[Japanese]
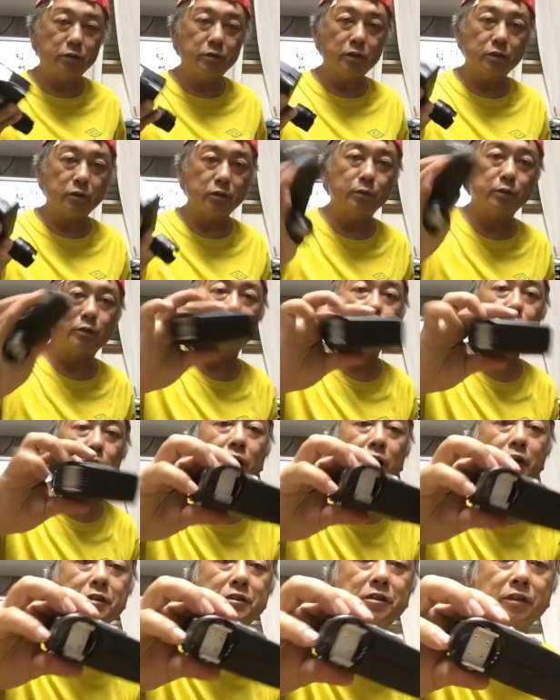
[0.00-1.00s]
いつはそもそも
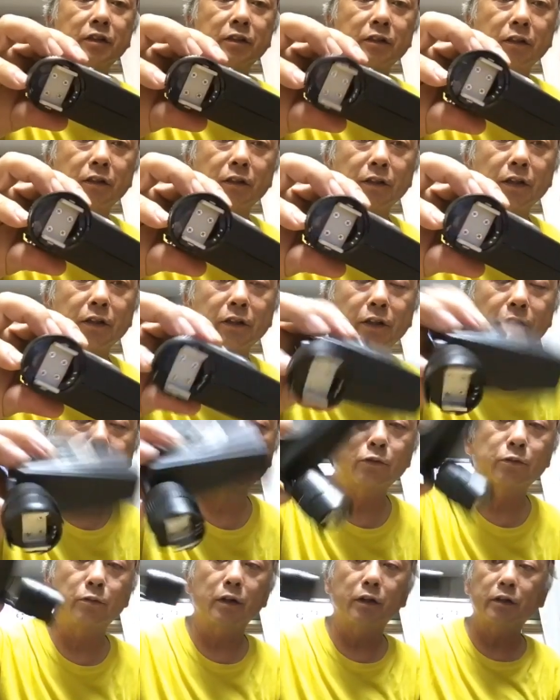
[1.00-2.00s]
端子がなんか、なんだか
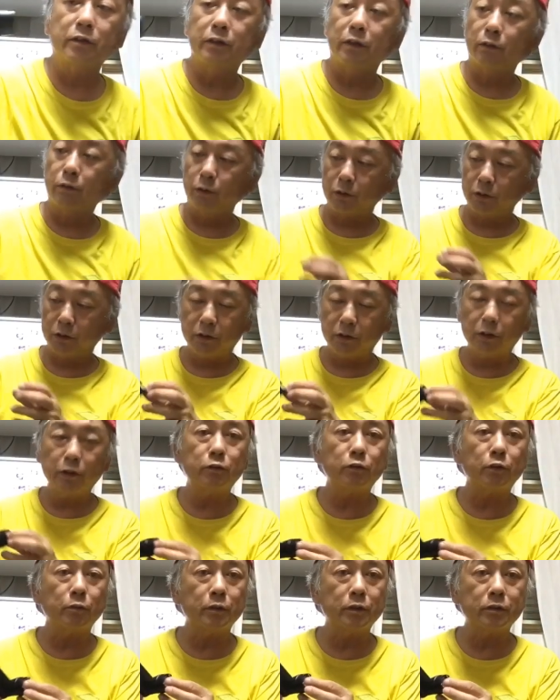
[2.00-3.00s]
よくわからない。これ知ってる
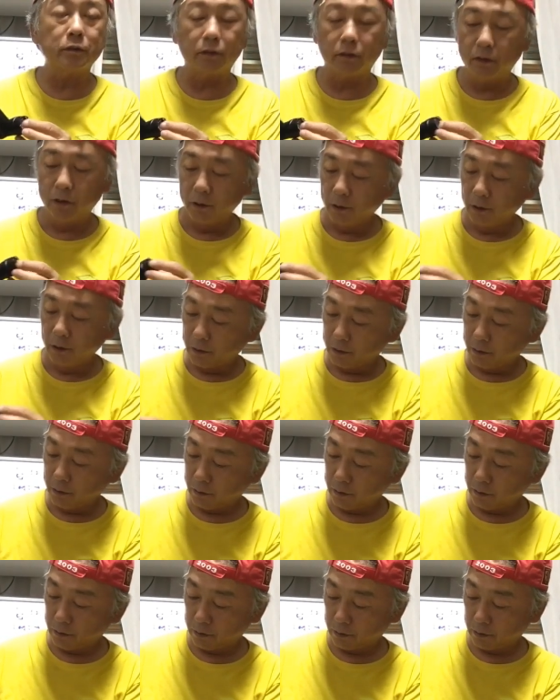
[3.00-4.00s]
人いますかね
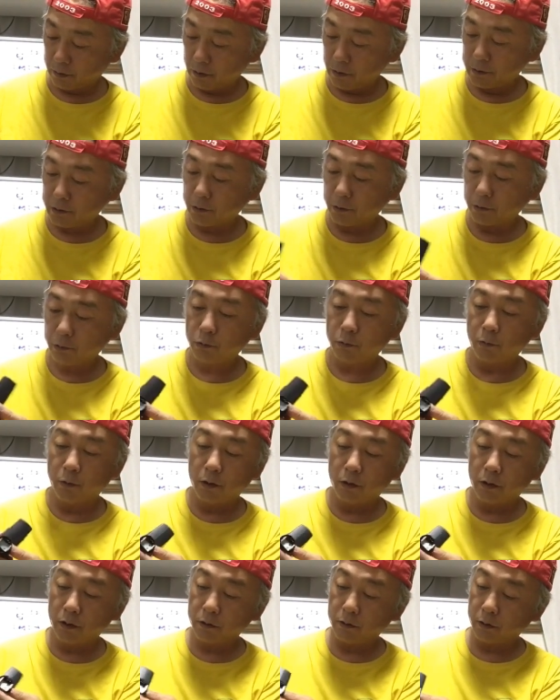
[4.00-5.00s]
えー、端子がよく
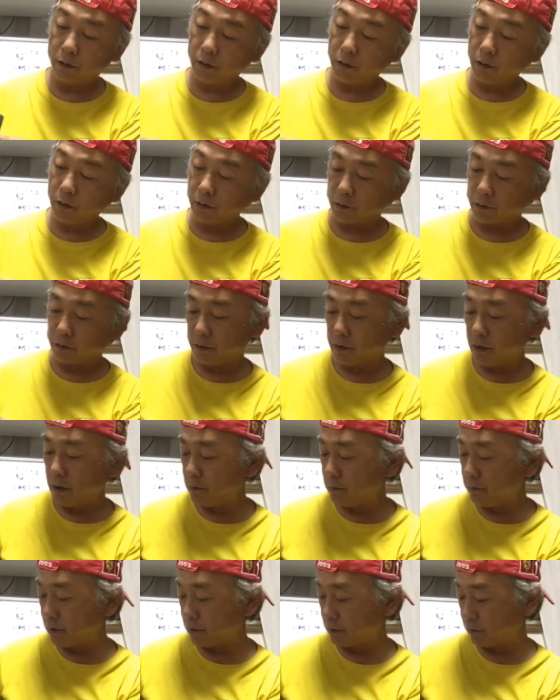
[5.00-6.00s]
わからない。なんか繋
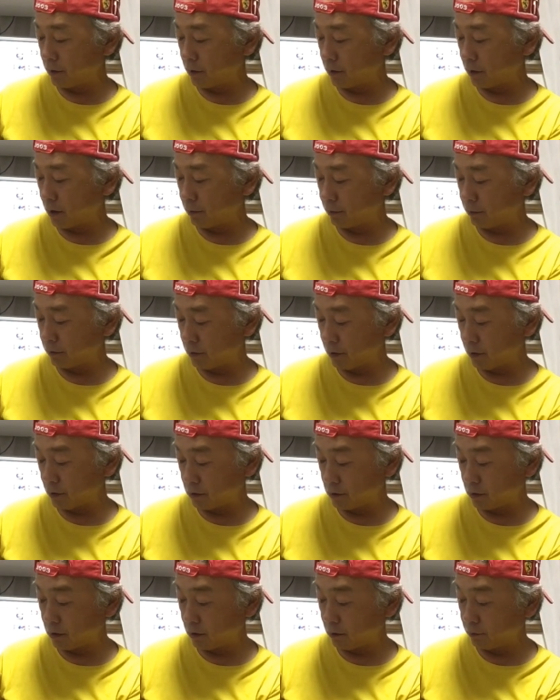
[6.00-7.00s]
ぐんでしょうね、多分ね。
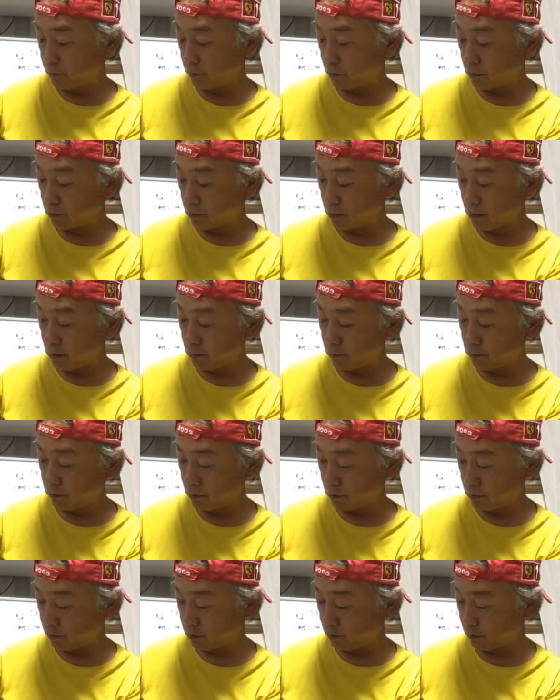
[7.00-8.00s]
違うものに繋ぐ
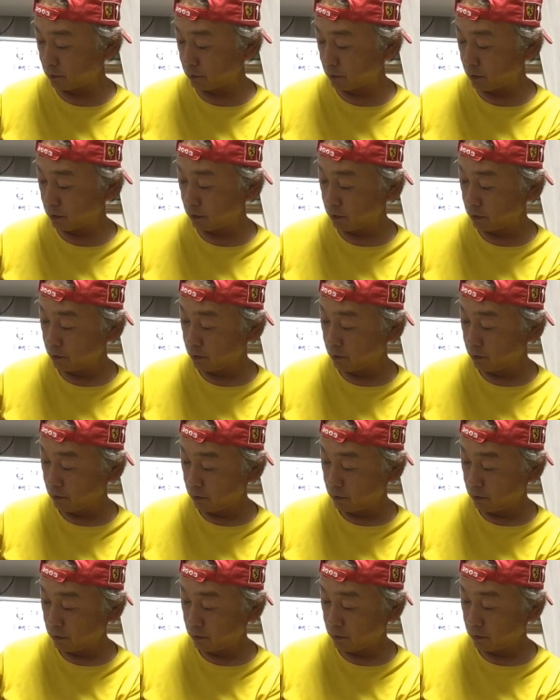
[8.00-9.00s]
んですよね、こ
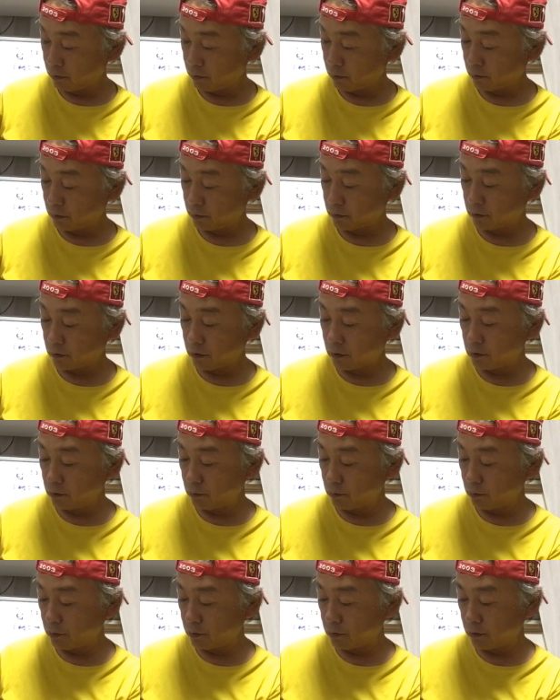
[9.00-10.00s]
れ。えー、使い
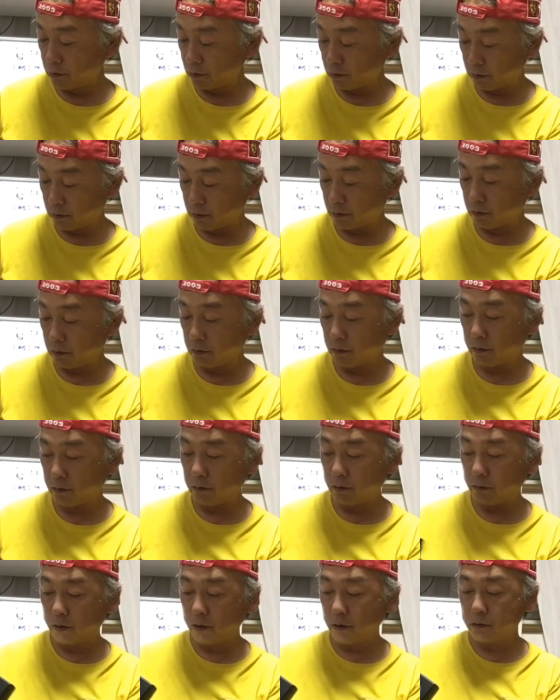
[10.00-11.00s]
ようがないんで、
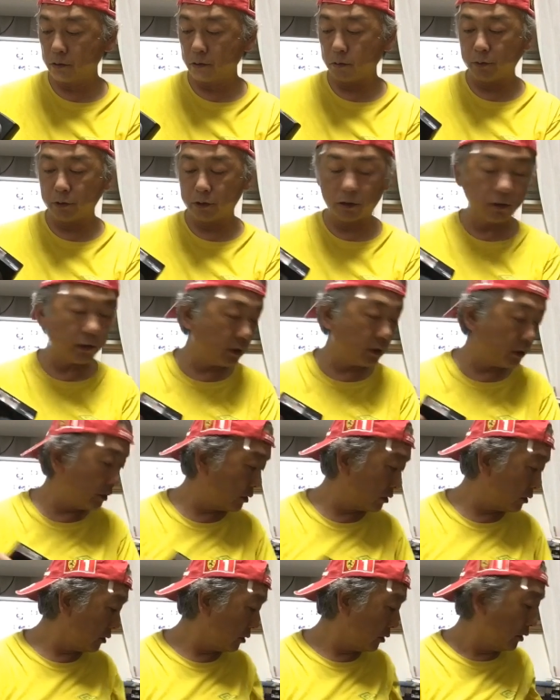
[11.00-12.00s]
テストもしてないで
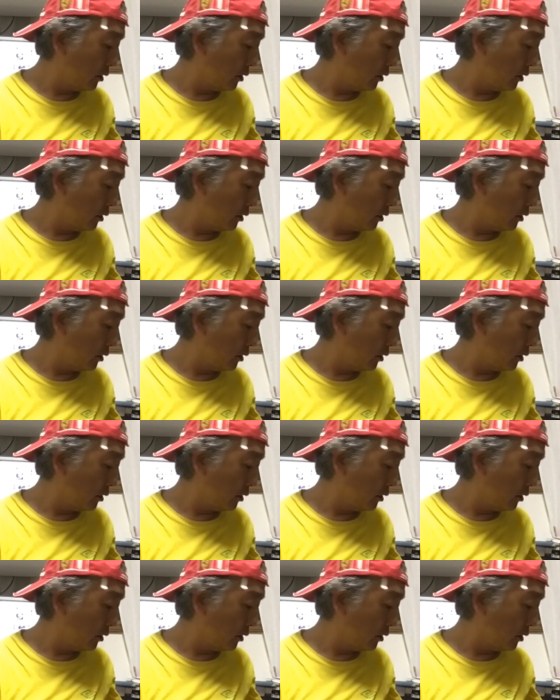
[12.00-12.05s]
す。